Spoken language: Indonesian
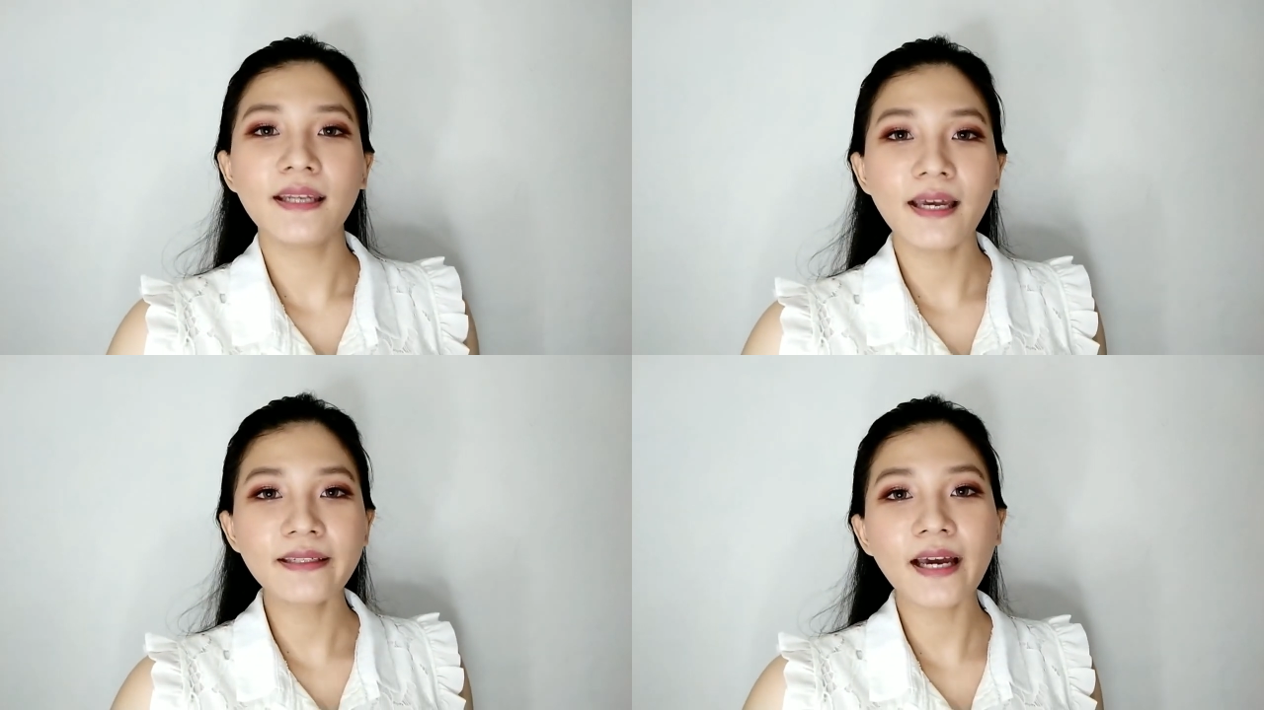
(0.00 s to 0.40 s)

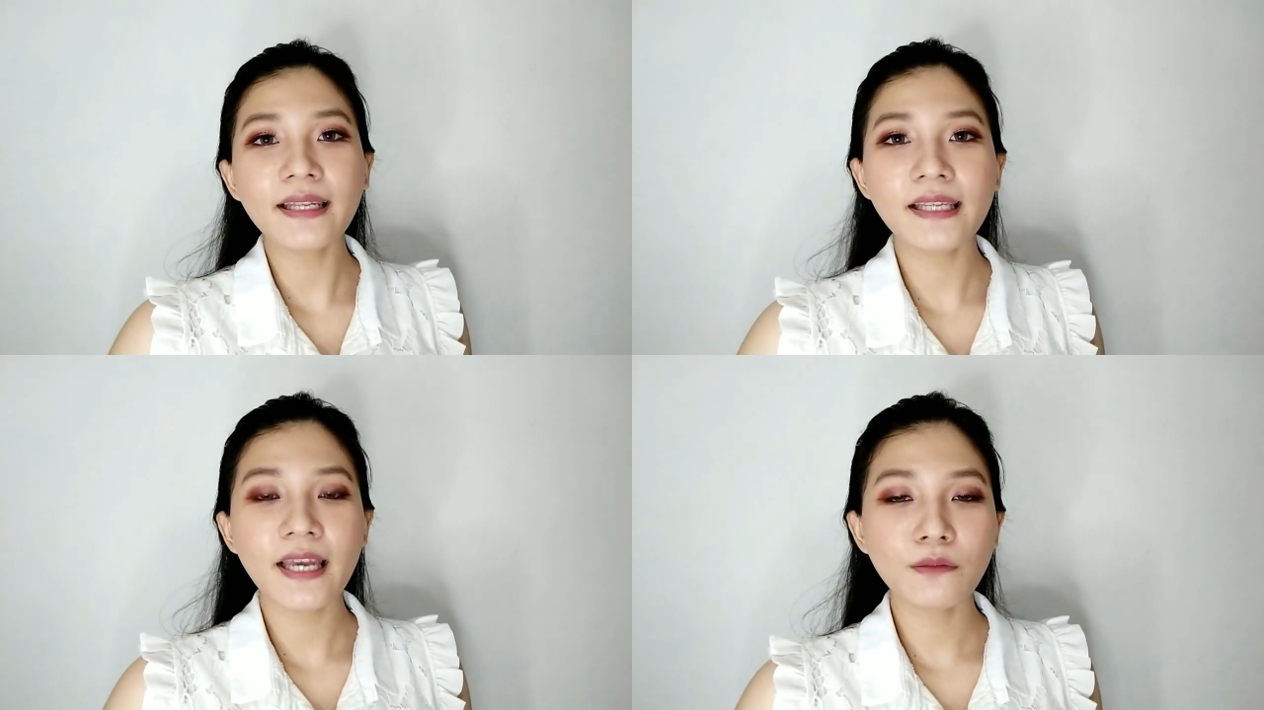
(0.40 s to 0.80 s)
dan
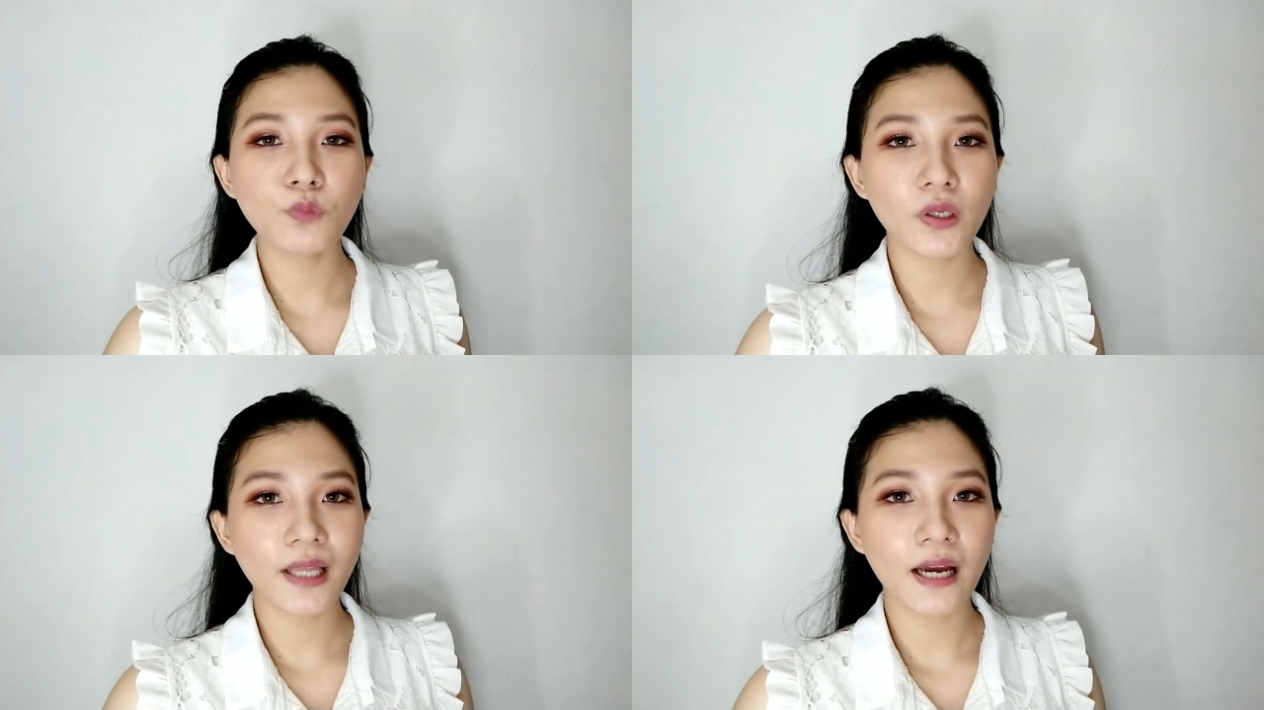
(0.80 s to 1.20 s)
kalian
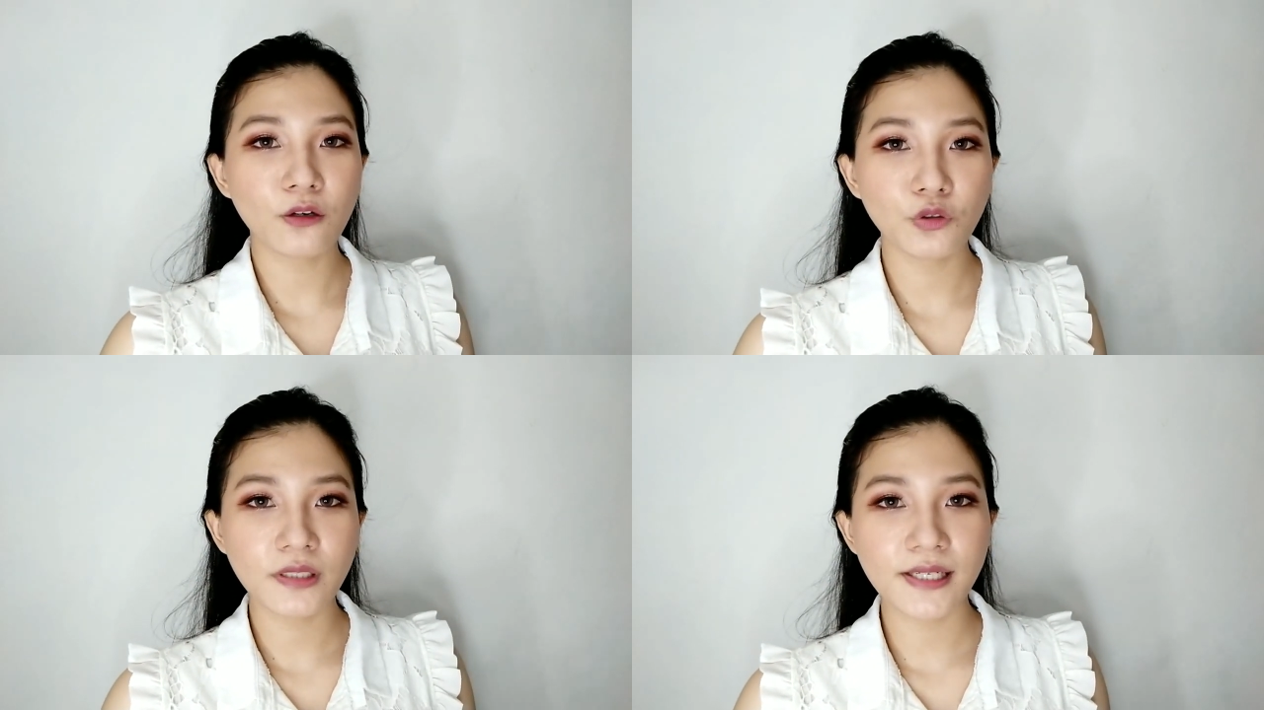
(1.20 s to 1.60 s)
buat
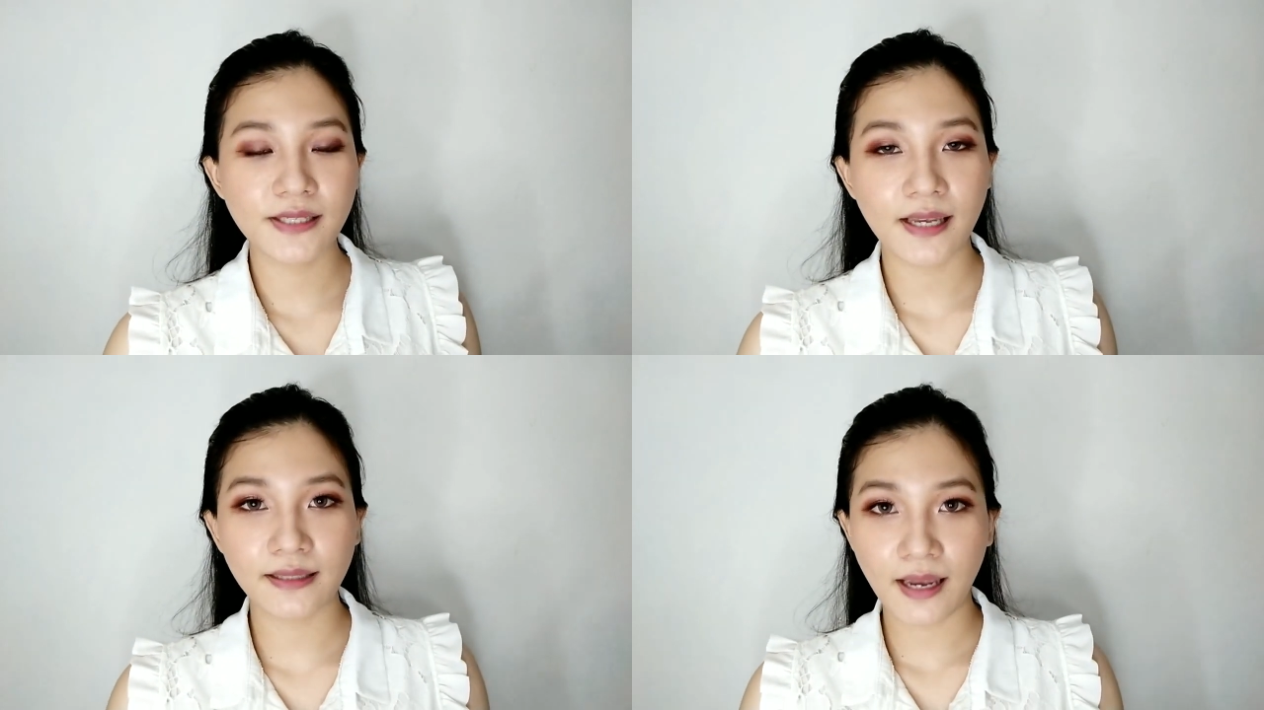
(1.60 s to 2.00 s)
akun di
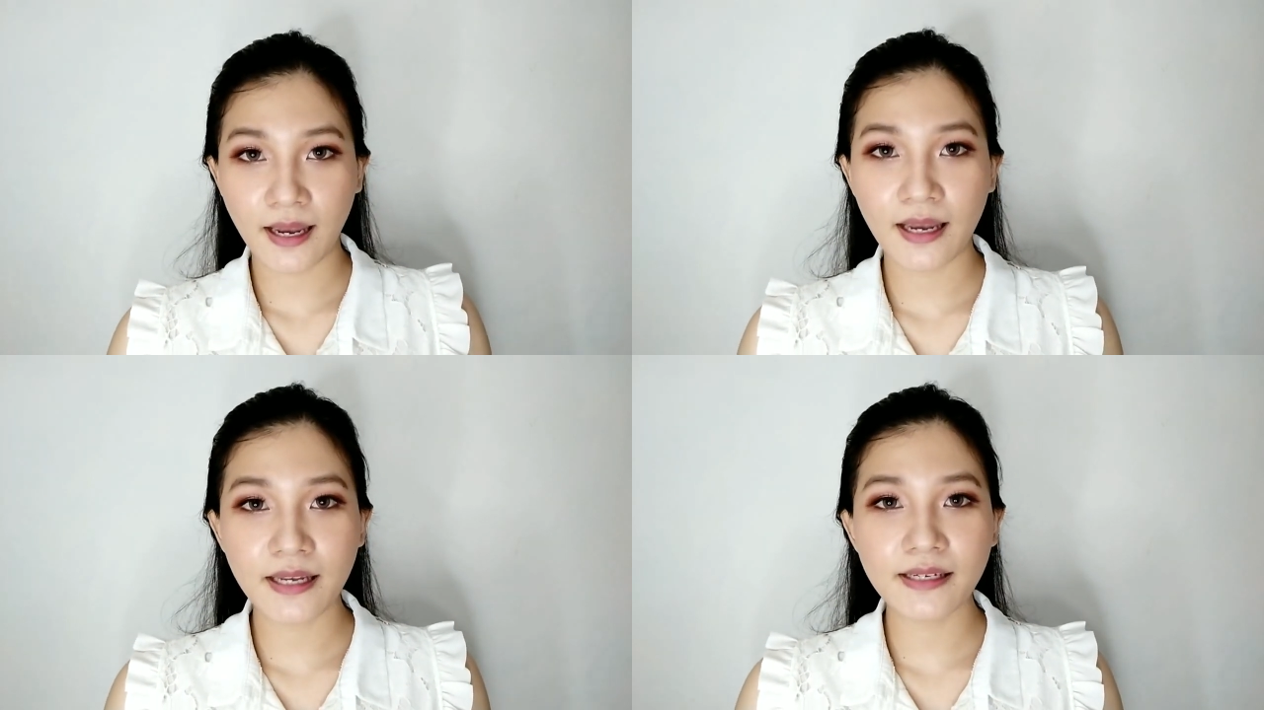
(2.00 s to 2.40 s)

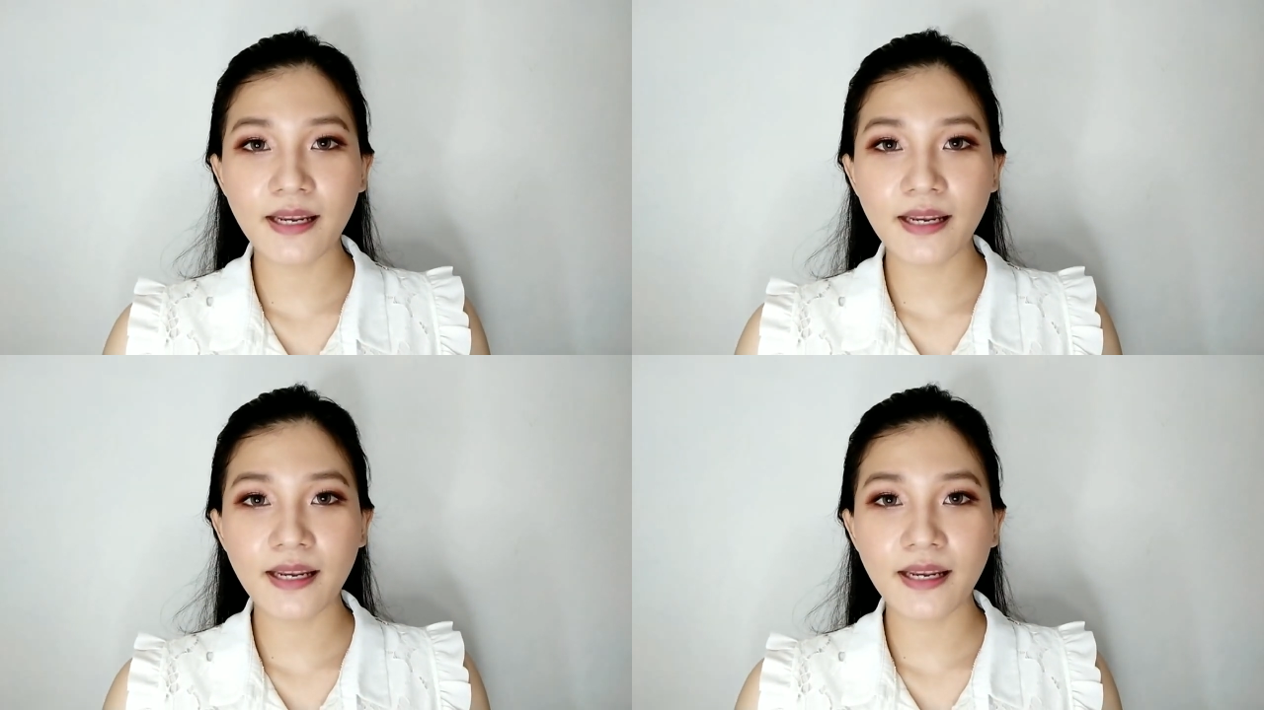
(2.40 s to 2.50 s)
sana